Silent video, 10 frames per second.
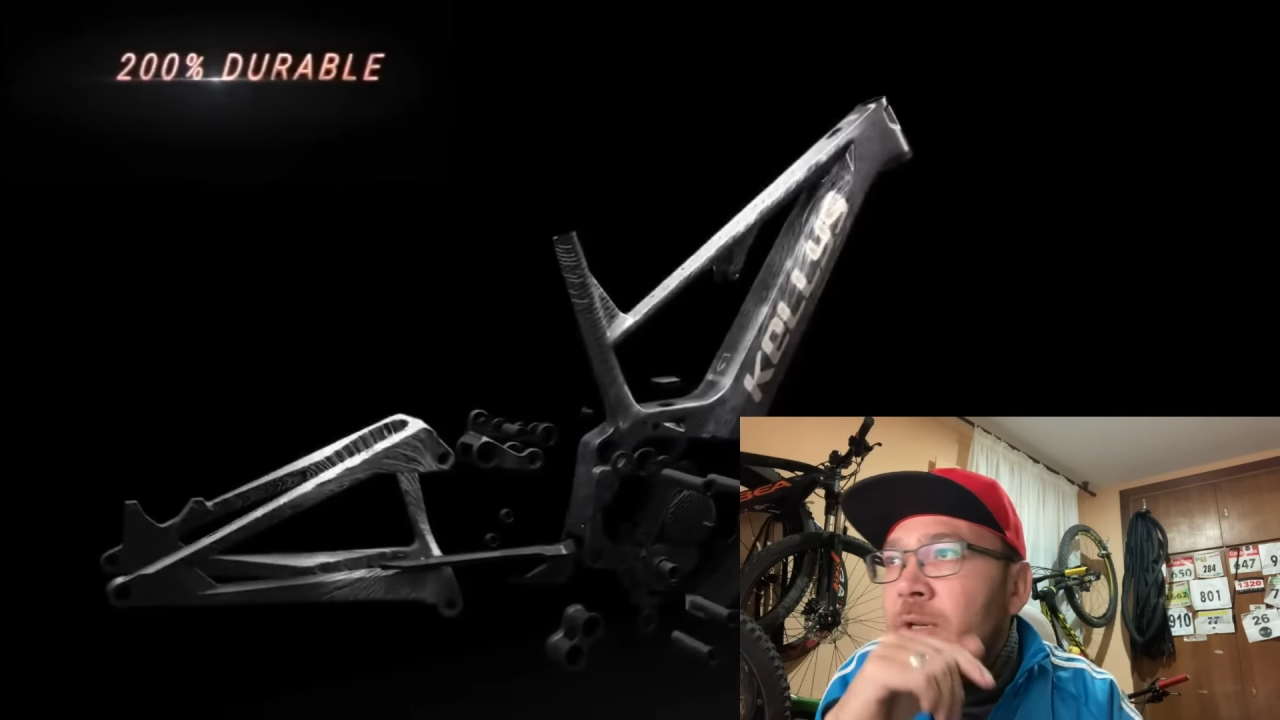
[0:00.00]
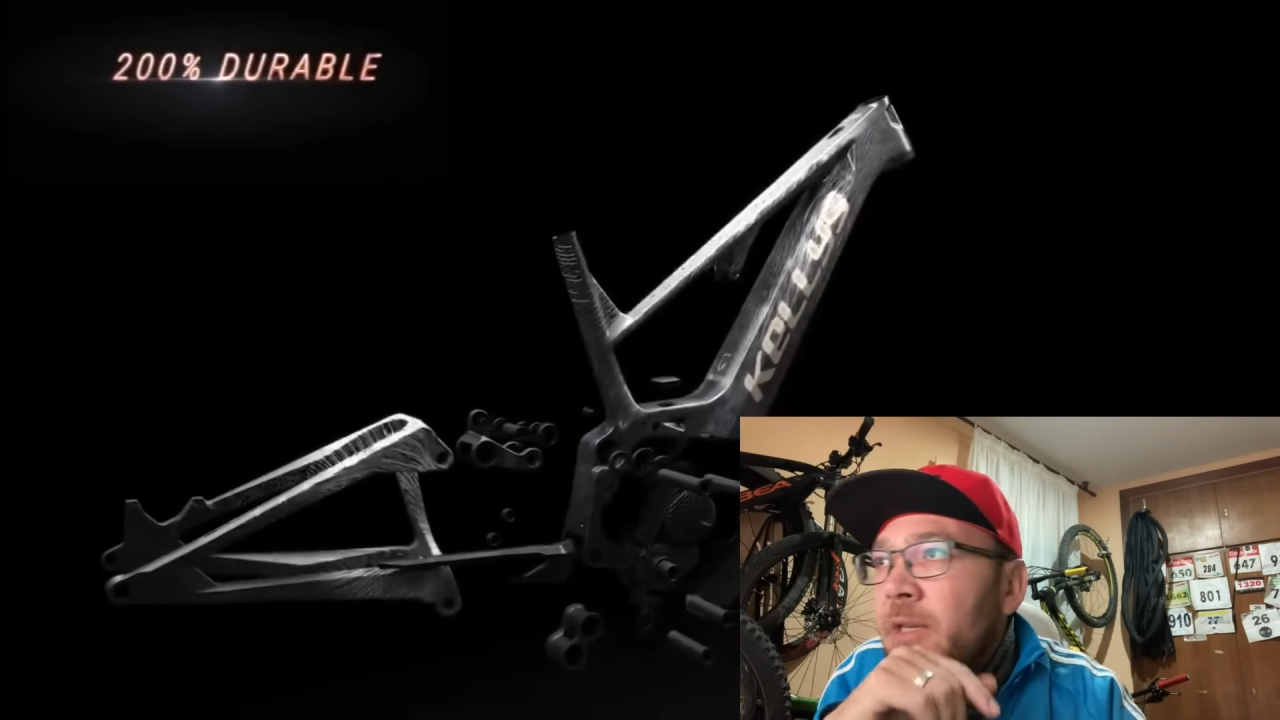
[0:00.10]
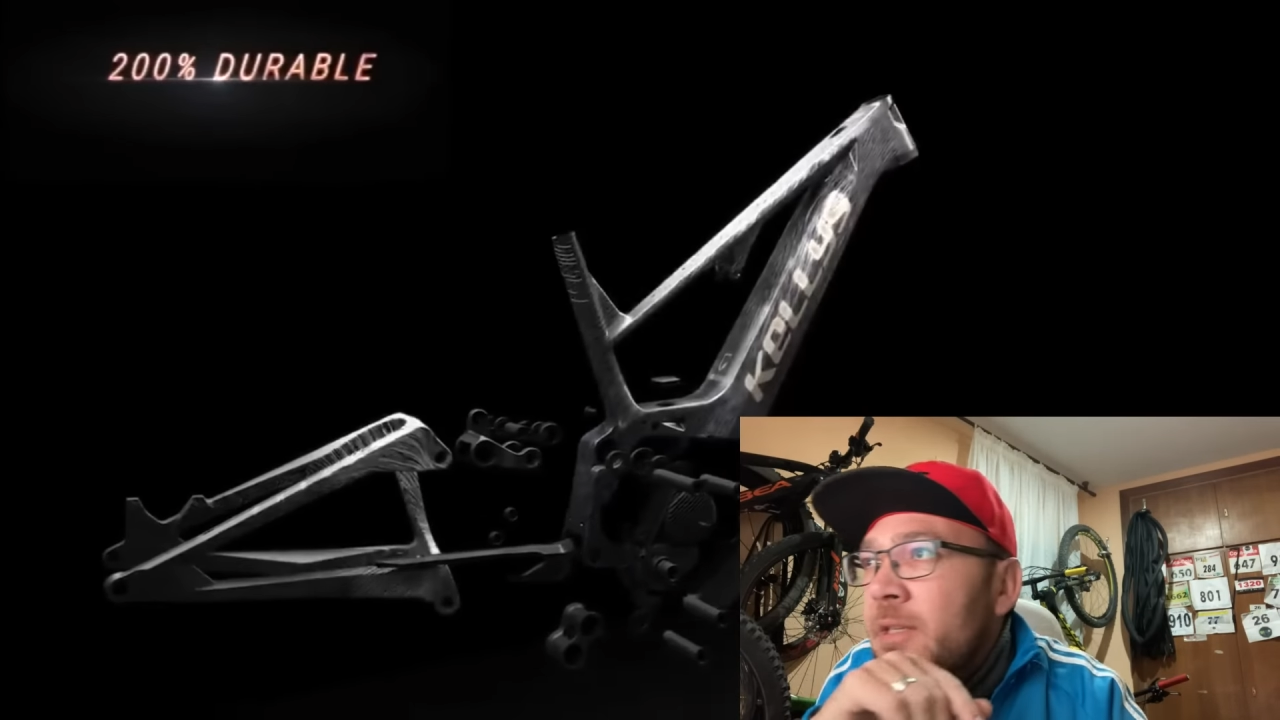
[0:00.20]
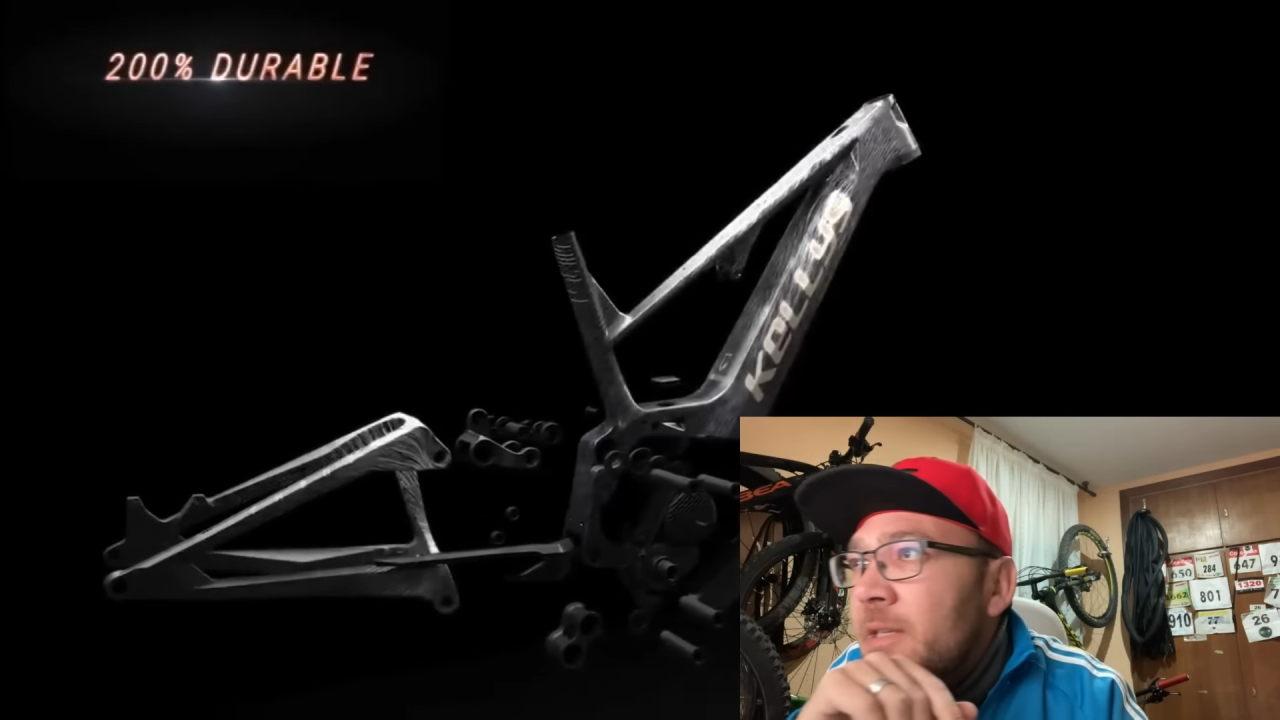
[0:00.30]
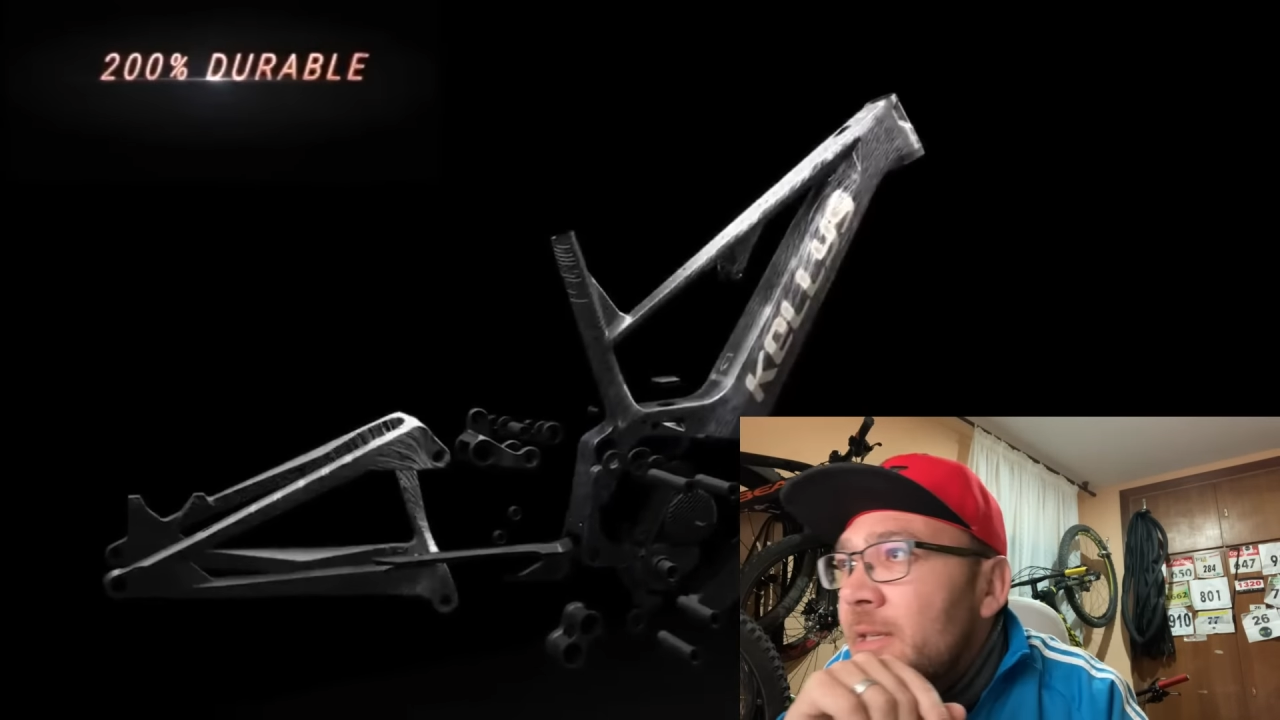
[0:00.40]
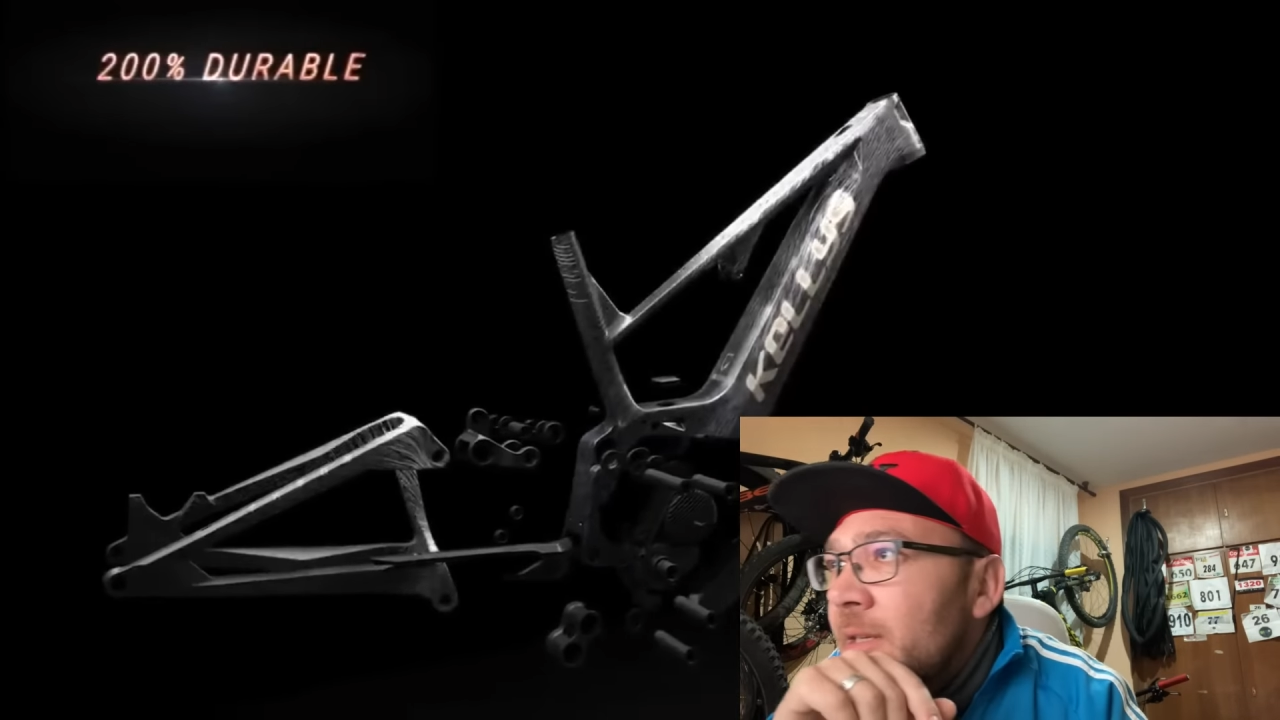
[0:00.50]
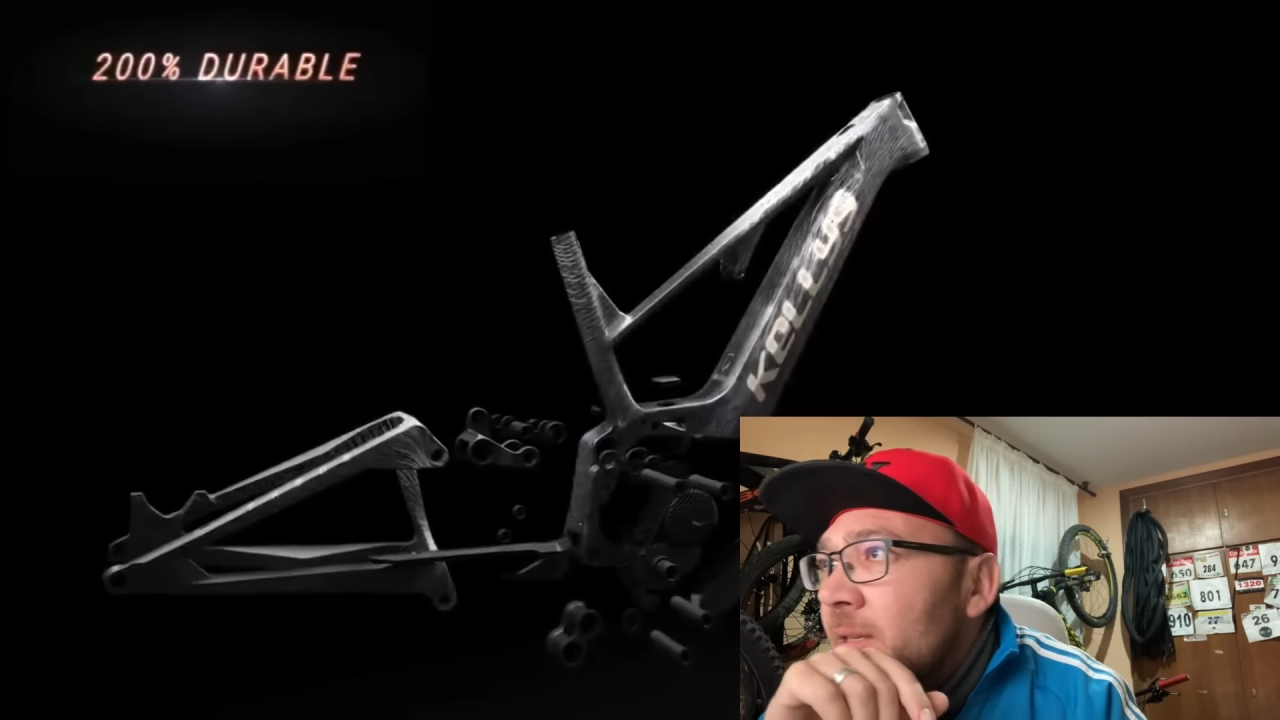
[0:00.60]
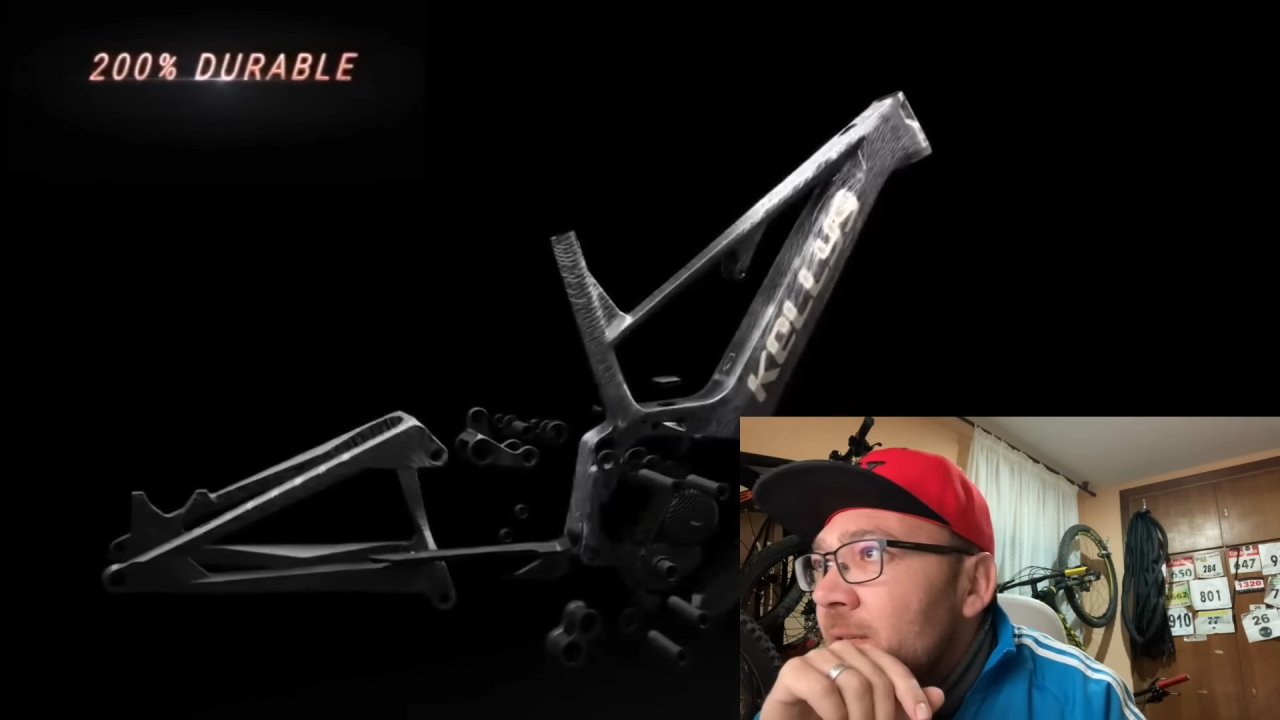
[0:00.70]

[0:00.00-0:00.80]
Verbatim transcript: Richie.